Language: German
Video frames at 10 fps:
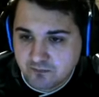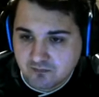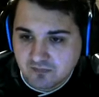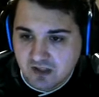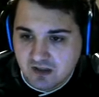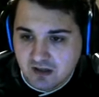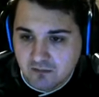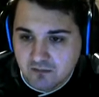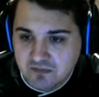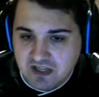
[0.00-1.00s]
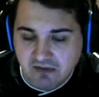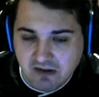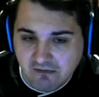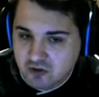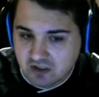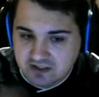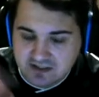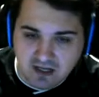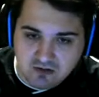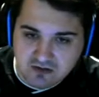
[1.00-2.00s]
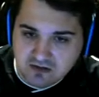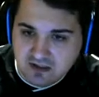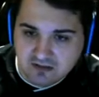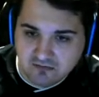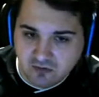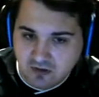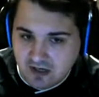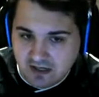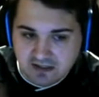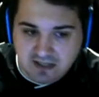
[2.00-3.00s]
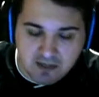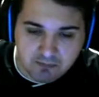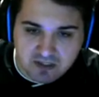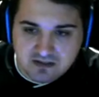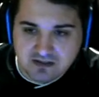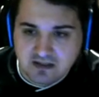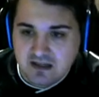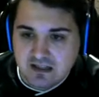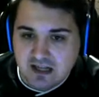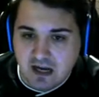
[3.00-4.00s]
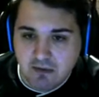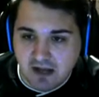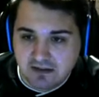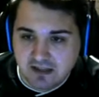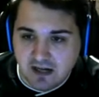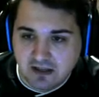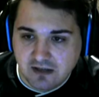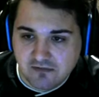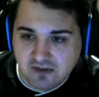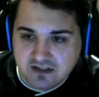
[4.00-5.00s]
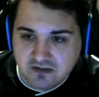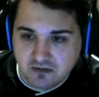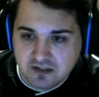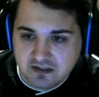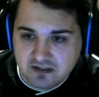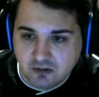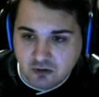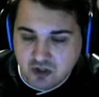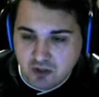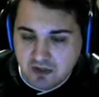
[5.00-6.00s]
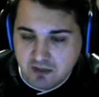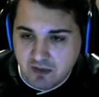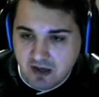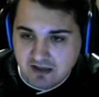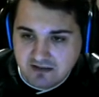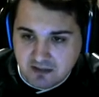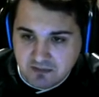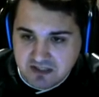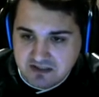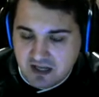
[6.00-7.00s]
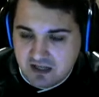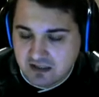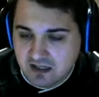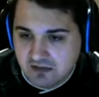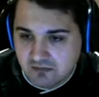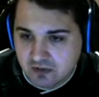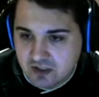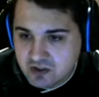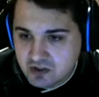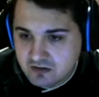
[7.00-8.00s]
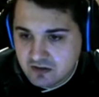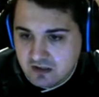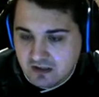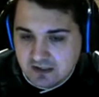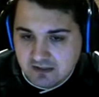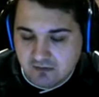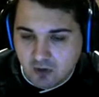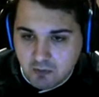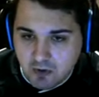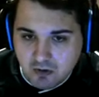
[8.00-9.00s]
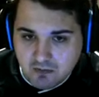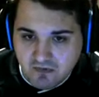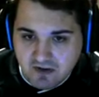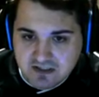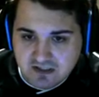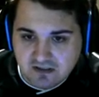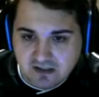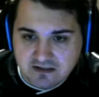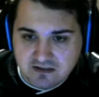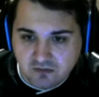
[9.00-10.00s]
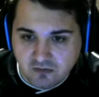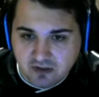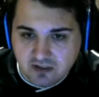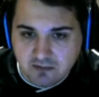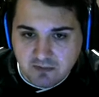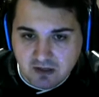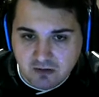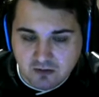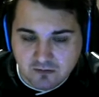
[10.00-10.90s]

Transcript: Ähm, Starfighter war schon längst draußen, ja, vor einige Updates, aber hatte halt anfangs noch nicht die Täuschkörper dabei. Jetzt haben die es nachgereicht von Gaijin. Warum auch immer, weiß ich nicht, hätten sie auch vorher gleich machen können.